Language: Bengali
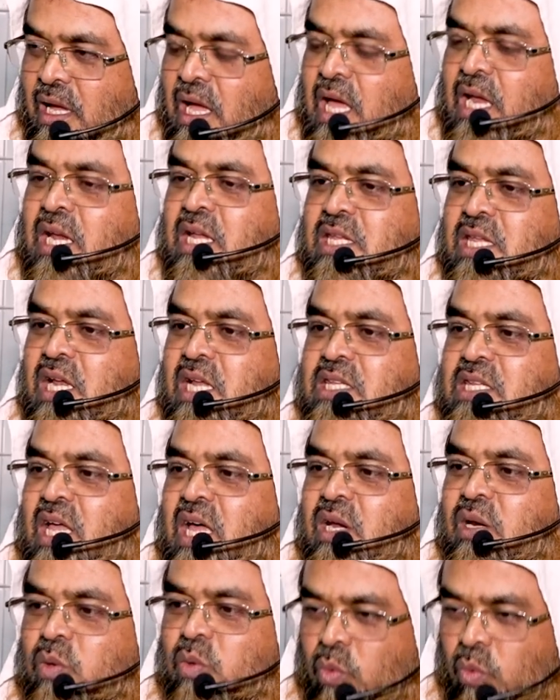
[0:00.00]
আল্লাহ তালা
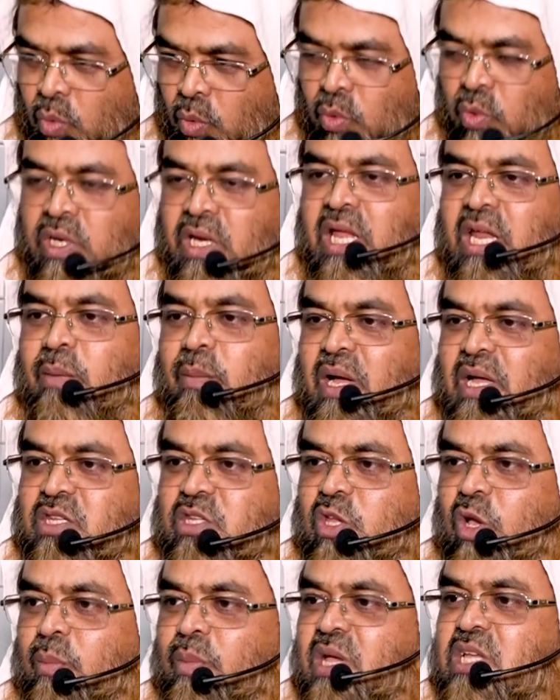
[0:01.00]
তার গুণের
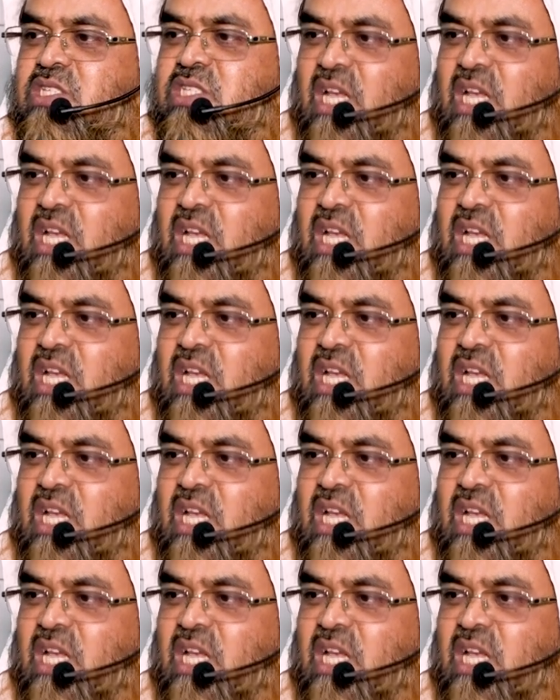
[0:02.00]
মাধ্যমে